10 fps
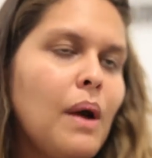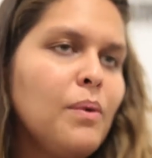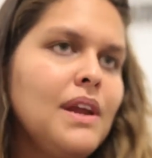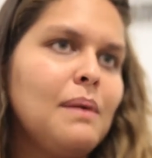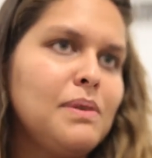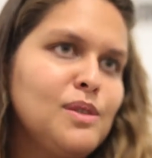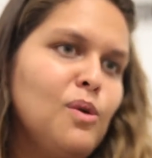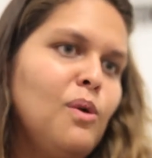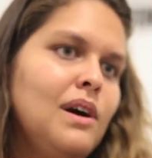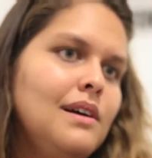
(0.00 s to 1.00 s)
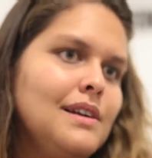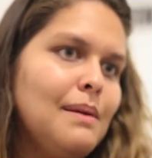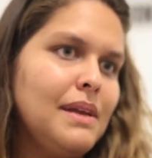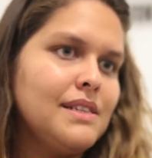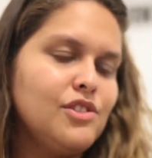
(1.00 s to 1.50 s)
a única pessoa na
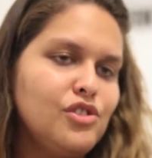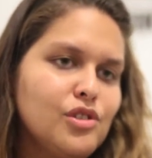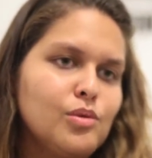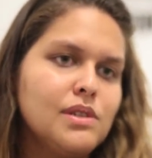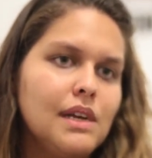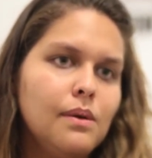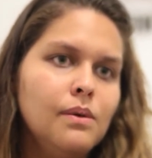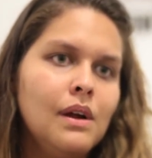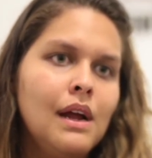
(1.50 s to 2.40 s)
mesa de discussão.